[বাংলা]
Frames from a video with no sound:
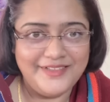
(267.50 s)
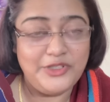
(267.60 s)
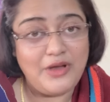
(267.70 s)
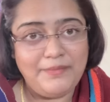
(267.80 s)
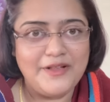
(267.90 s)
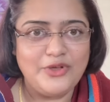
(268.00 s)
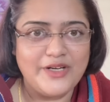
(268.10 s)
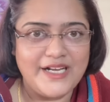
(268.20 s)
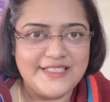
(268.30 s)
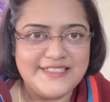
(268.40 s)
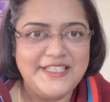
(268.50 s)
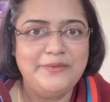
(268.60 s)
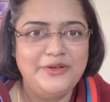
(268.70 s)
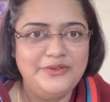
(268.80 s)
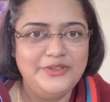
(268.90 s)
কিন্তু আপনার দরকার আছে কি
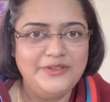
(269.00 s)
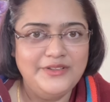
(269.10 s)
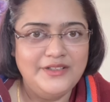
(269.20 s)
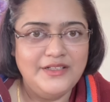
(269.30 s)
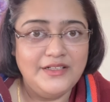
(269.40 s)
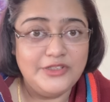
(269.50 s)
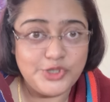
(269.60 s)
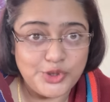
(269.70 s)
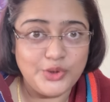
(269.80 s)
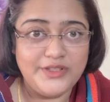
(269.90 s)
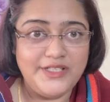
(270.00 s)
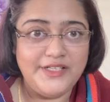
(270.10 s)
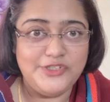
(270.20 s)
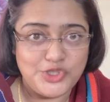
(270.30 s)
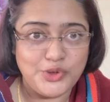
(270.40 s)
বলুন তো শক্তি
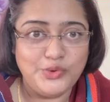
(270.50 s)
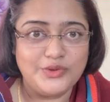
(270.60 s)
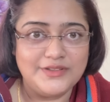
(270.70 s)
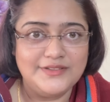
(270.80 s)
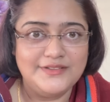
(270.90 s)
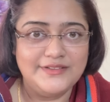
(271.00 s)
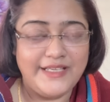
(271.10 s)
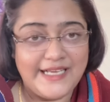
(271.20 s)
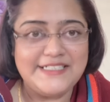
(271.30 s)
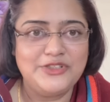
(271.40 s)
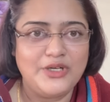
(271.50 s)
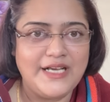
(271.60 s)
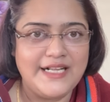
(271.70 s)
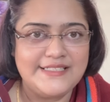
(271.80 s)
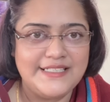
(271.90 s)
জোর এটার
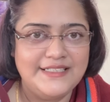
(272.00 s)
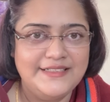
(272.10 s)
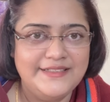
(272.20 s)
দরকার আছে